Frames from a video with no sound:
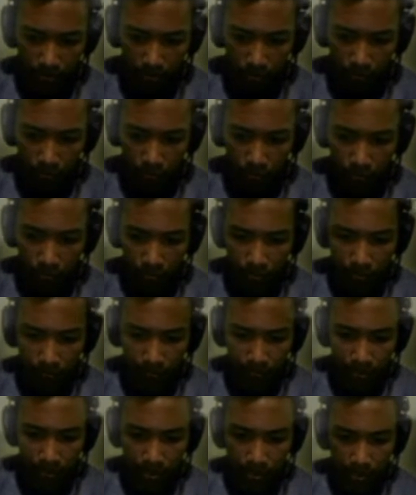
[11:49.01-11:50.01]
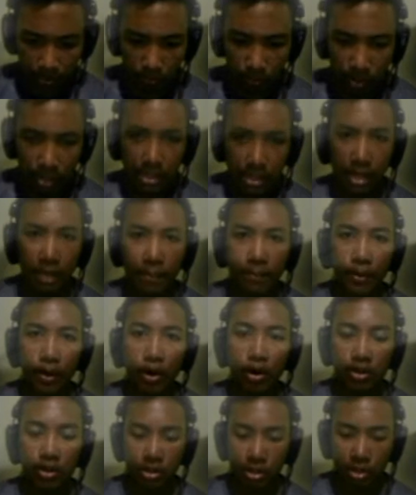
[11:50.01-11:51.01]
oh gua jadi
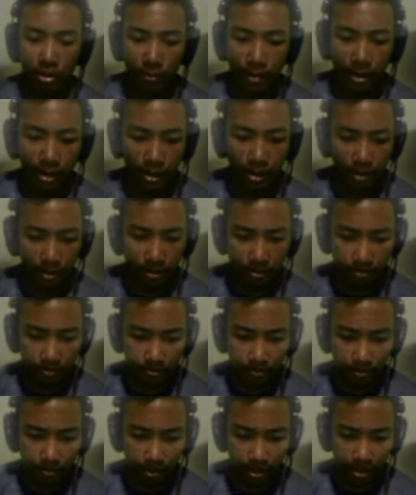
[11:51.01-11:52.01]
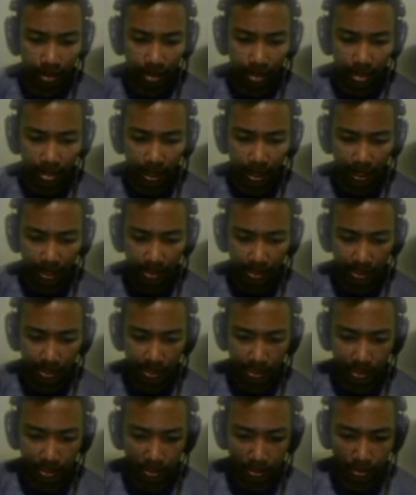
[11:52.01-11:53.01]
pocong men
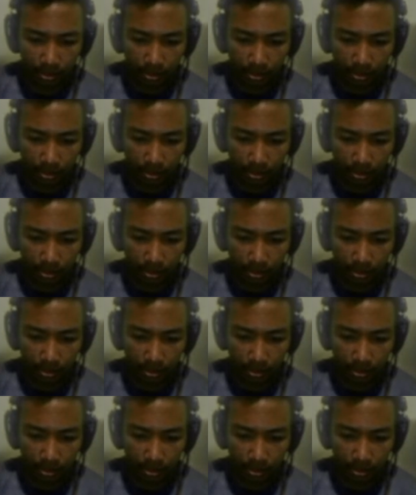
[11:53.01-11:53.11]
yes